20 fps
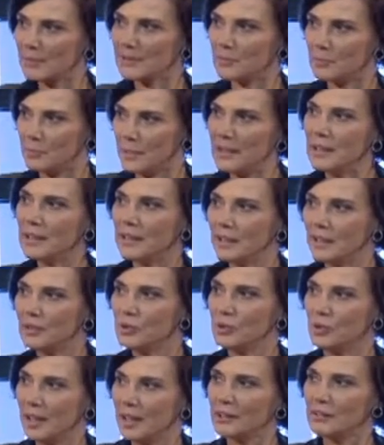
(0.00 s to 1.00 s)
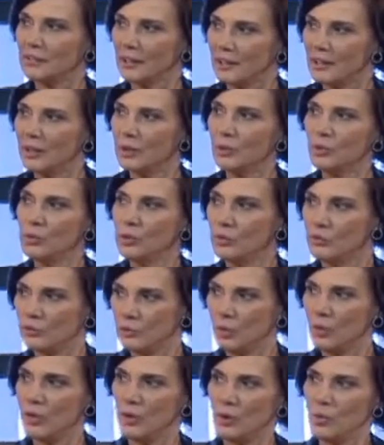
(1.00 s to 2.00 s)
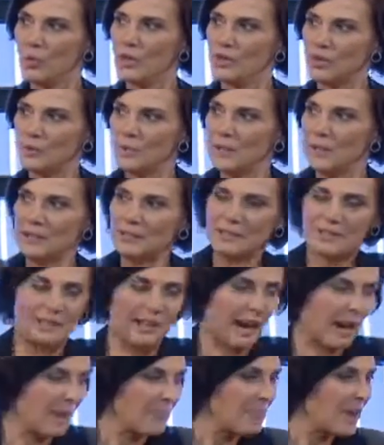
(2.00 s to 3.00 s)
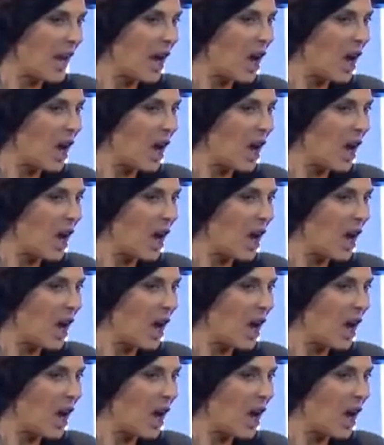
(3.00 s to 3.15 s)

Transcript: esse brinquedo que é teu e vou eu administrar.